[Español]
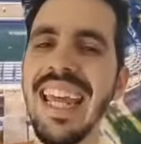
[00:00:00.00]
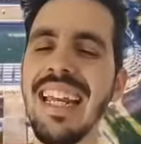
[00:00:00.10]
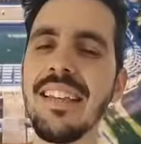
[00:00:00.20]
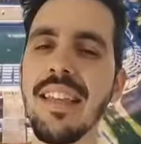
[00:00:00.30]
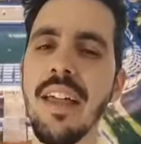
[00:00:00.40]

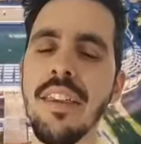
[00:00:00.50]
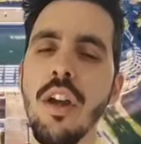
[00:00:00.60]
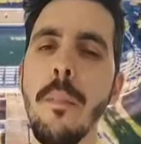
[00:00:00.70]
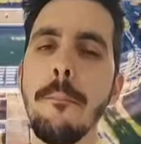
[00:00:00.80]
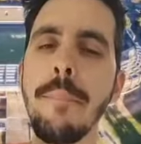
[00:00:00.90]
El
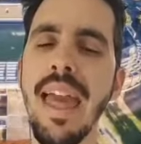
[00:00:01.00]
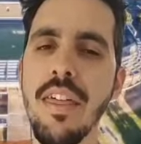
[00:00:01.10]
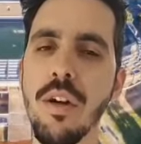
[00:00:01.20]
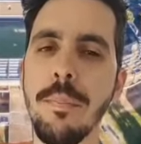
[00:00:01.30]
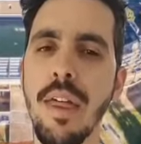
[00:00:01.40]
estadio
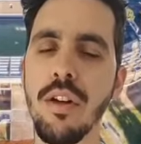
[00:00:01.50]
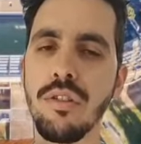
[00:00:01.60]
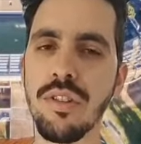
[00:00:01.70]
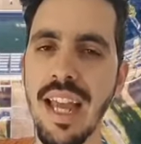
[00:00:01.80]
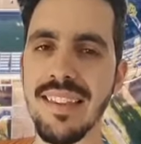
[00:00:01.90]
Pedro
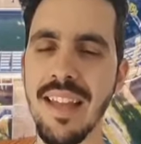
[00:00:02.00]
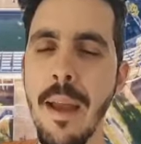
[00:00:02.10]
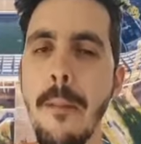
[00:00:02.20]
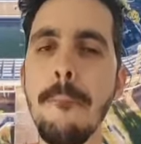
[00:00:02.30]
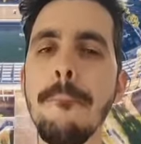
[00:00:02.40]
Pedrocián,